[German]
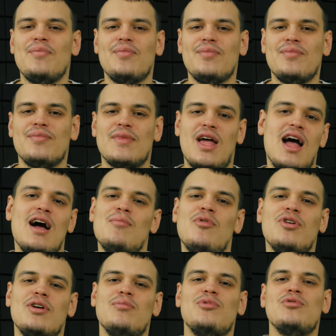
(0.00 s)
ähm,
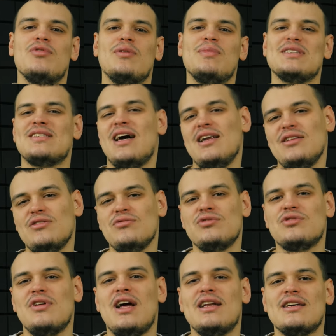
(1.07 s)
Abogebühren bezahlen und
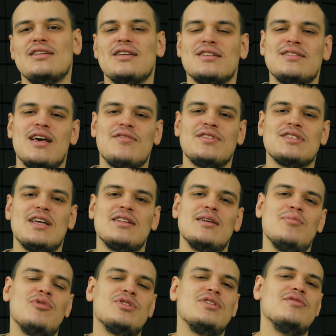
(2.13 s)
solange der Service
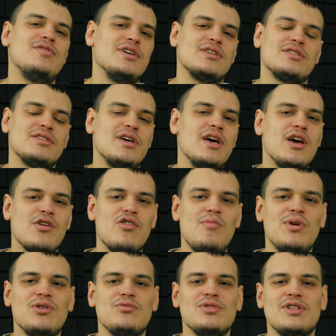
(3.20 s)
angeboten wird,
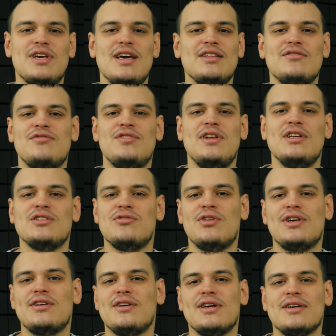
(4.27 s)
kommen und gehen viele
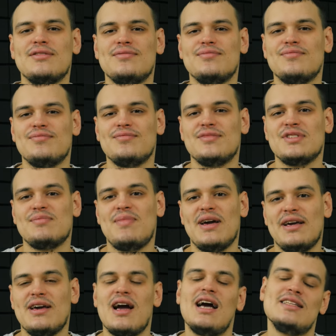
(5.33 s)
solcher hm,
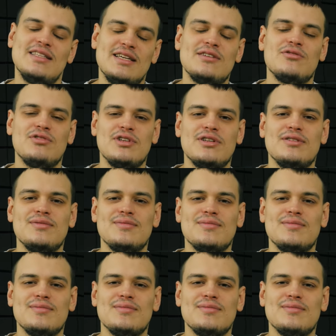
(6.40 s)
Speichereinrichtungen.